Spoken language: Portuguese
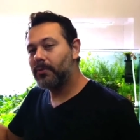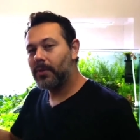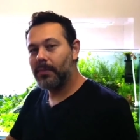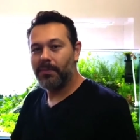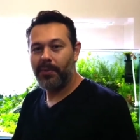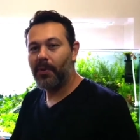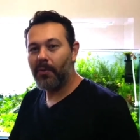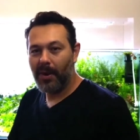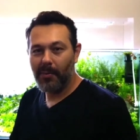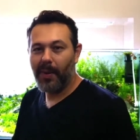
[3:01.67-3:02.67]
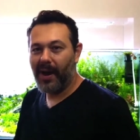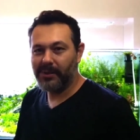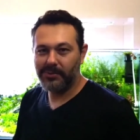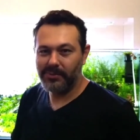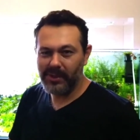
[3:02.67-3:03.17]
do que para um aquário
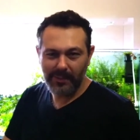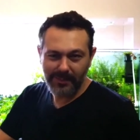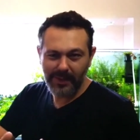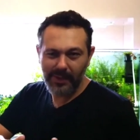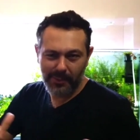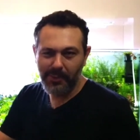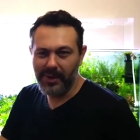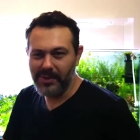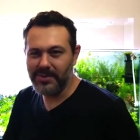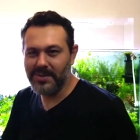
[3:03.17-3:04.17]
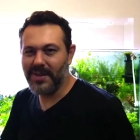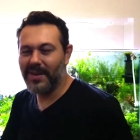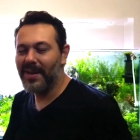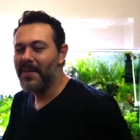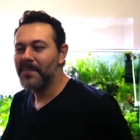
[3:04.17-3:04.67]
baixo. Sabe, entendeu o que eu quis
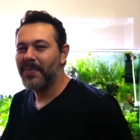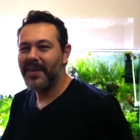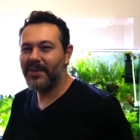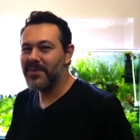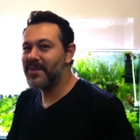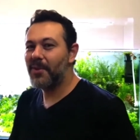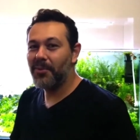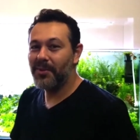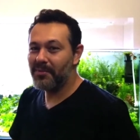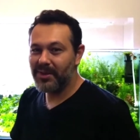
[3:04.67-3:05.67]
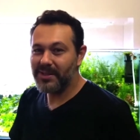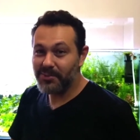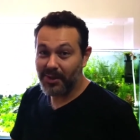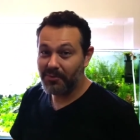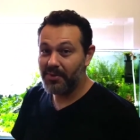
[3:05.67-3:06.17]
dizer, né? Então esse cálculo na verdade
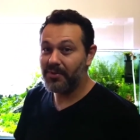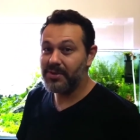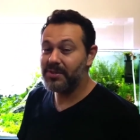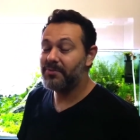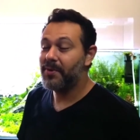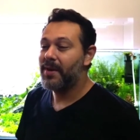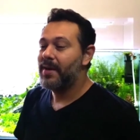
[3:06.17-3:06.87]
nunca foi efetivo.